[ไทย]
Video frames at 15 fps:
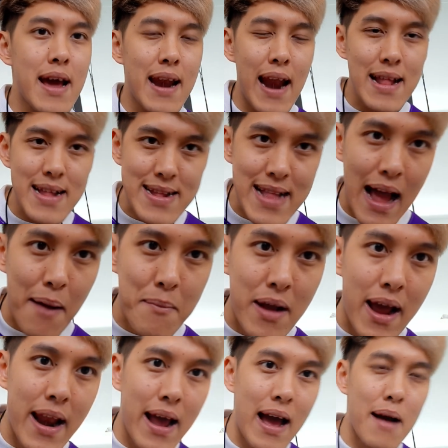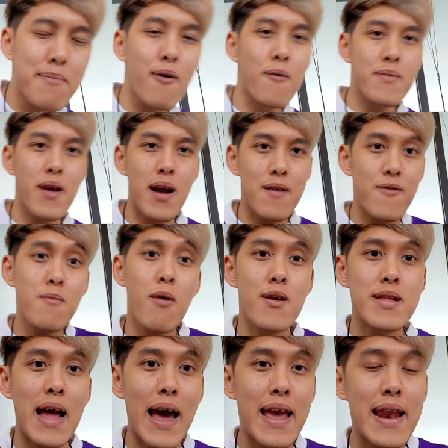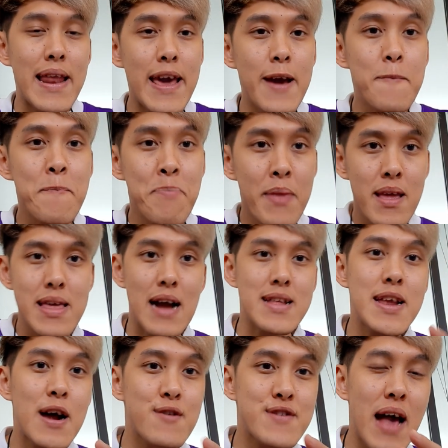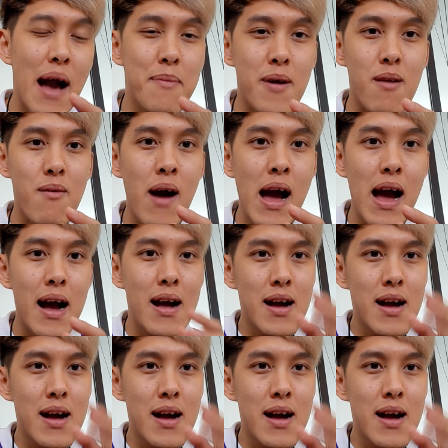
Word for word: ได้ติดตามกันนะครับผมเกี่ยวกับฟุตบอลไทยลีกอย่างที่เราทราบกันว่า